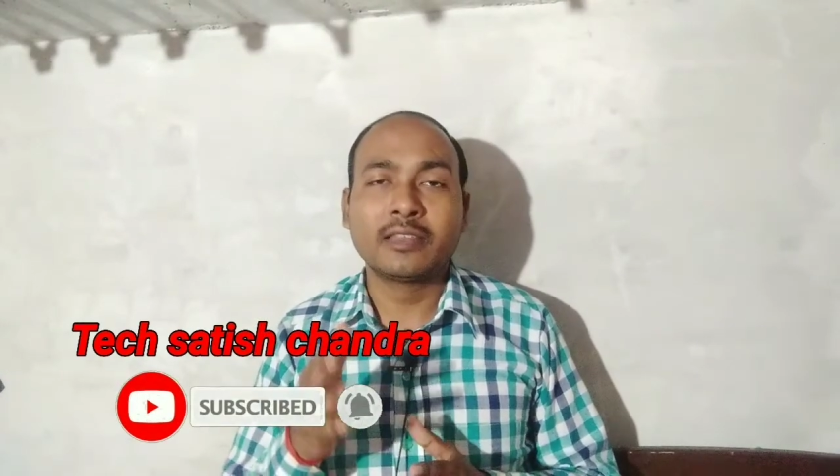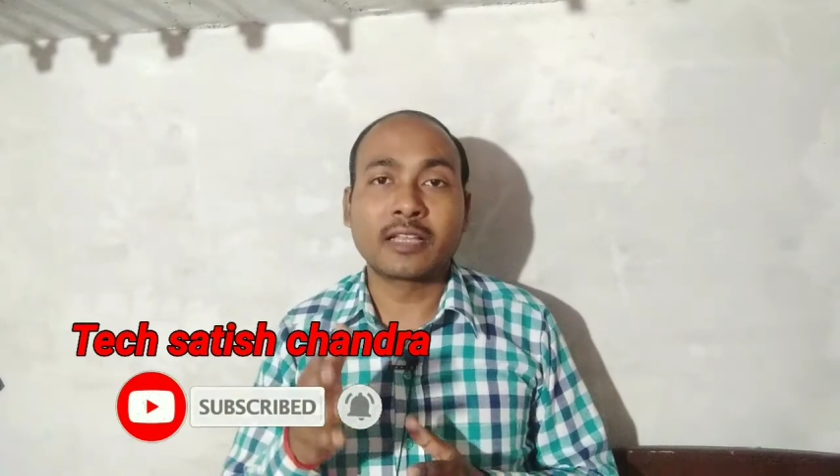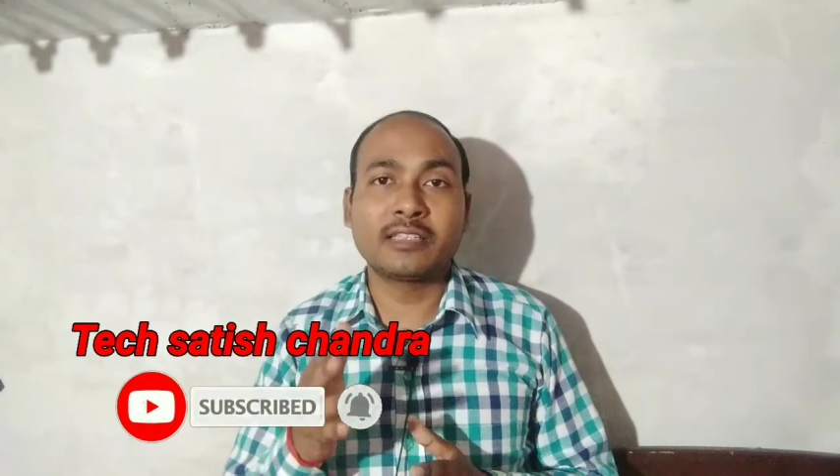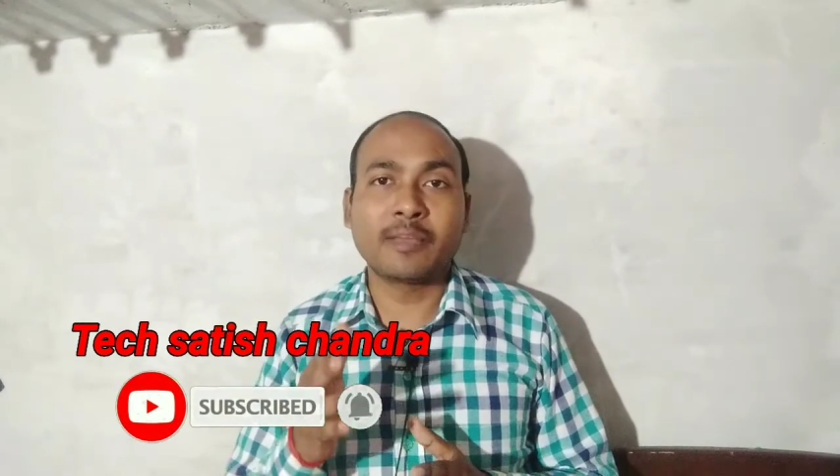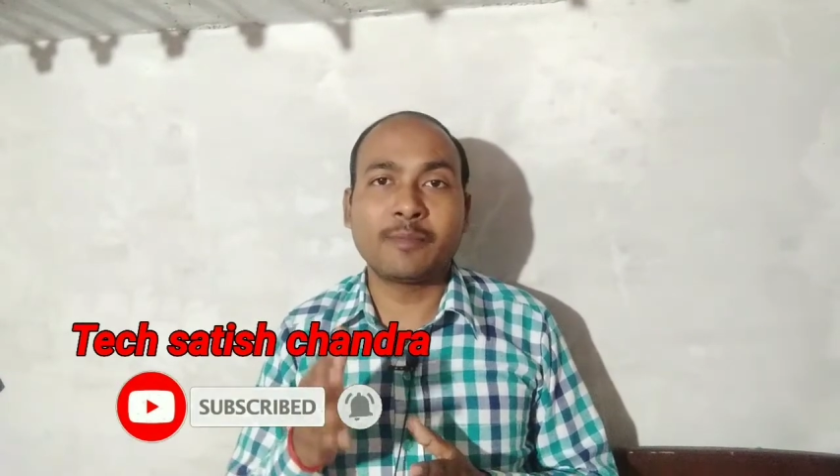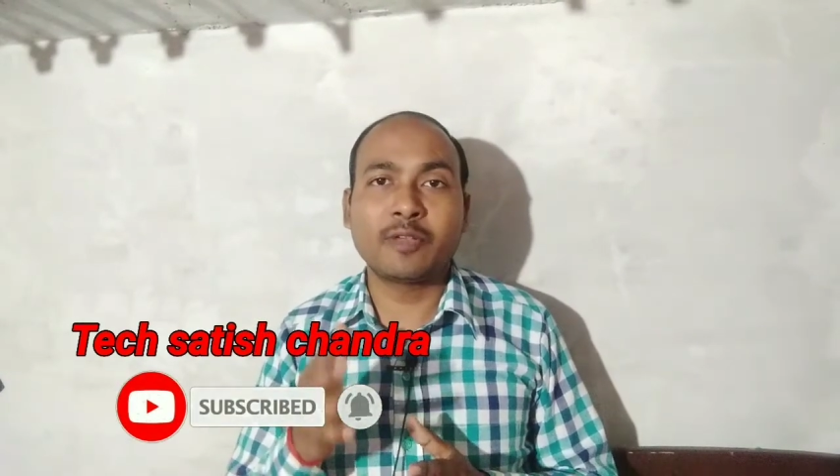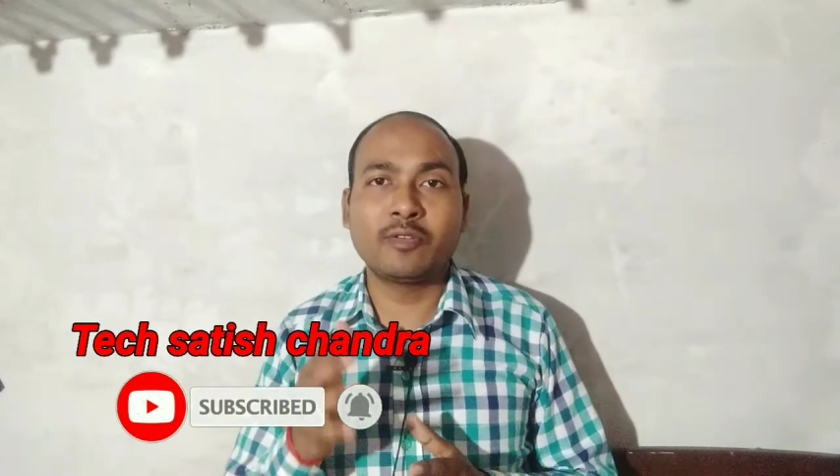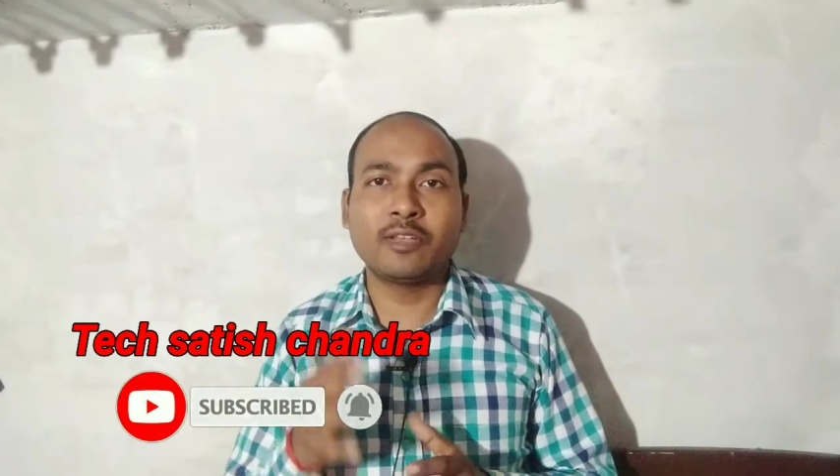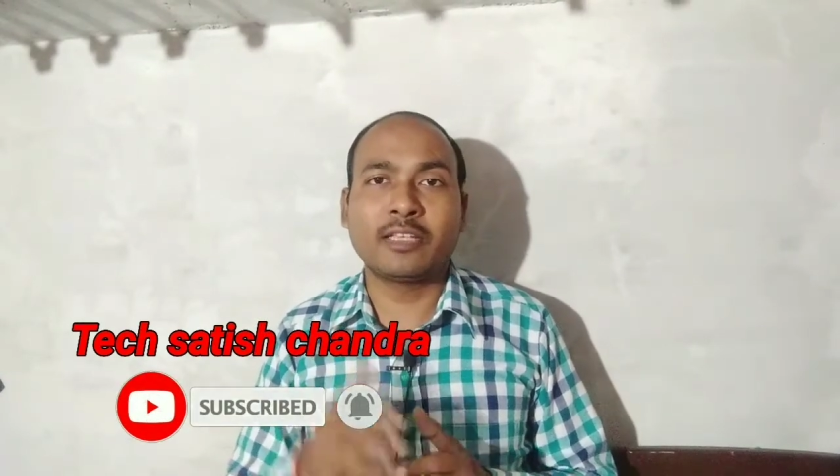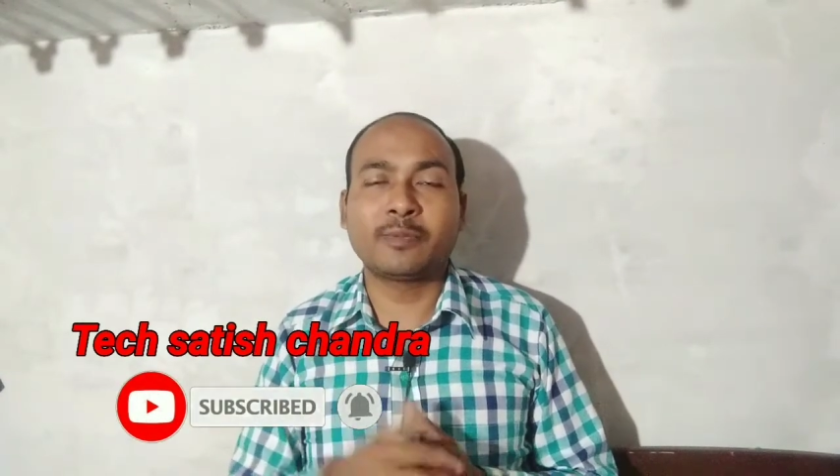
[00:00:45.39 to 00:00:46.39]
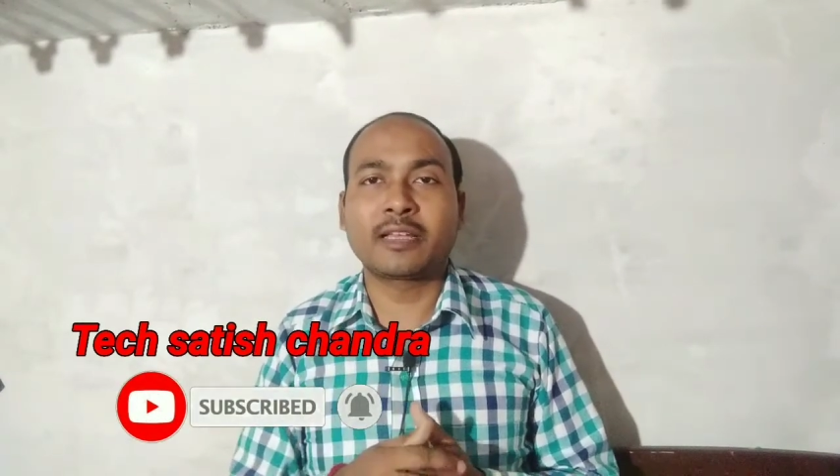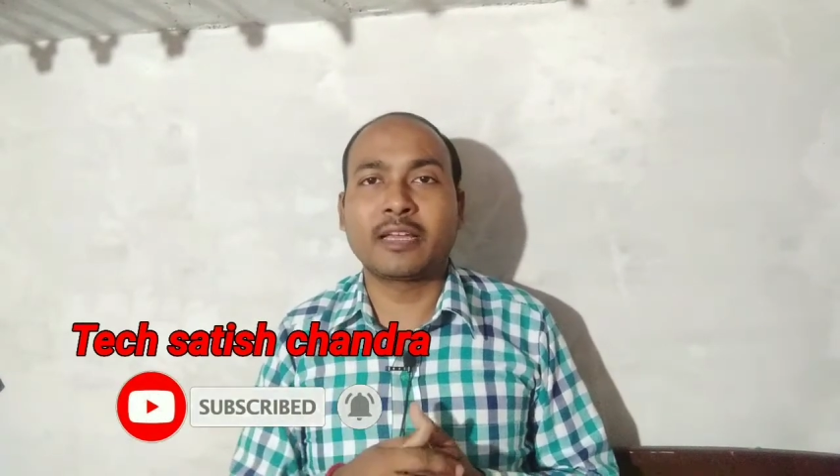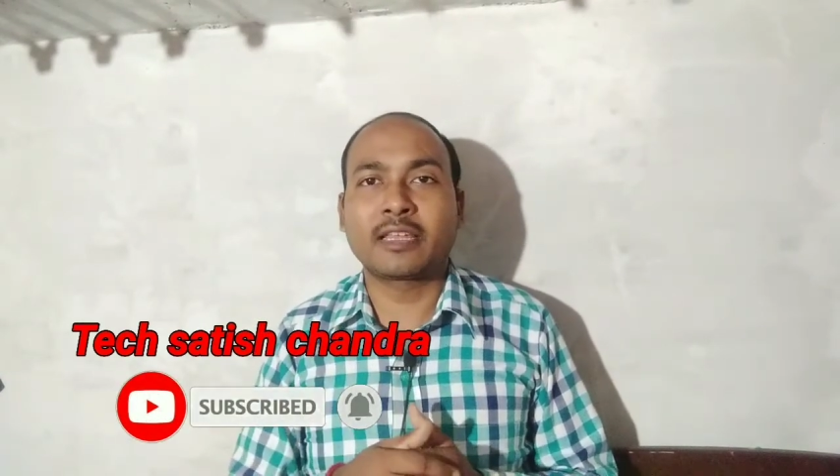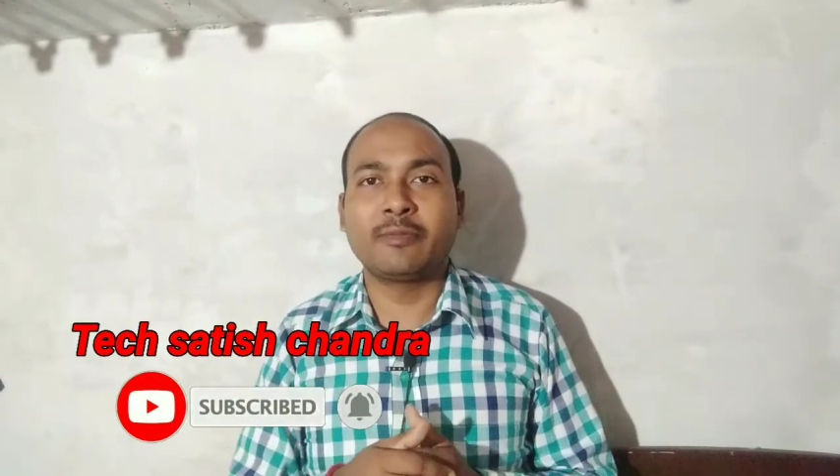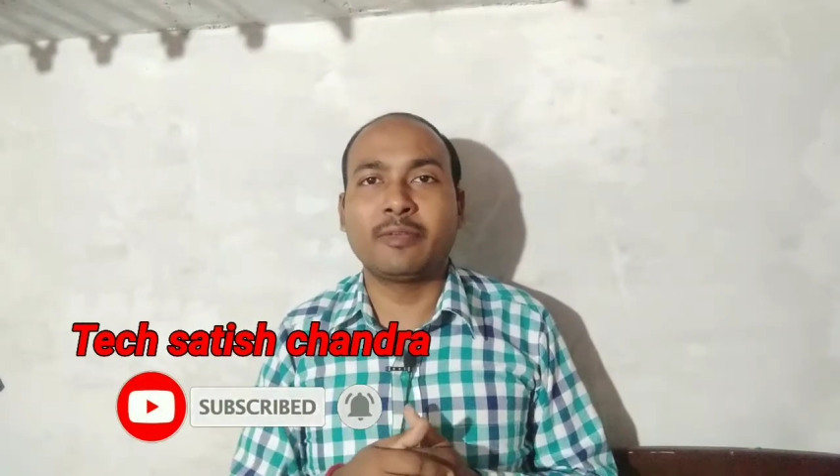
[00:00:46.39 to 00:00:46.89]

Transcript: ताकि जब भी कोई इस प्रकार की